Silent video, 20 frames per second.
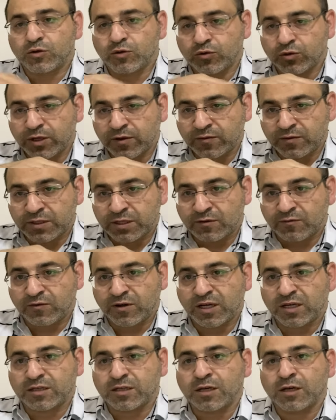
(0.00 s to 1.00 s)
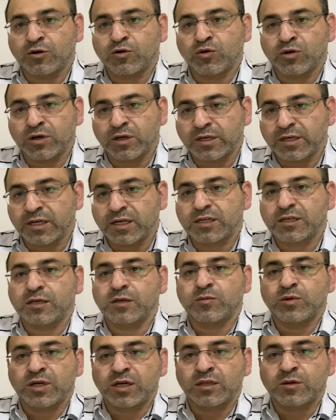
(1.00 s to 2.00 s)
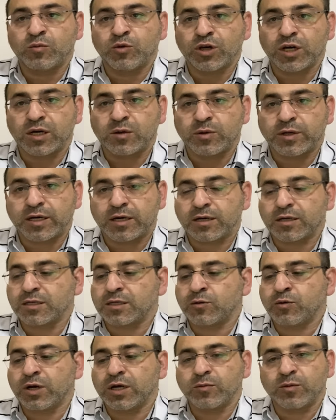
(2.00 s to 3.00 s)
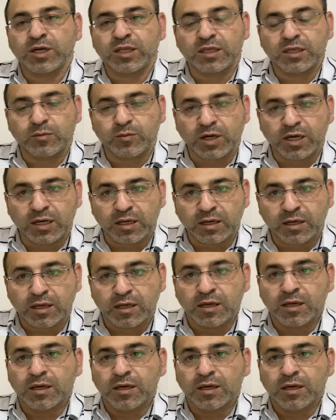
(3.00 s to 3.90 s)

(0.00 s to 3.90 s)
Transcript: هو نفس الفحص لكل الناس اللي بيقدموا لأمريكا سواء مقدم على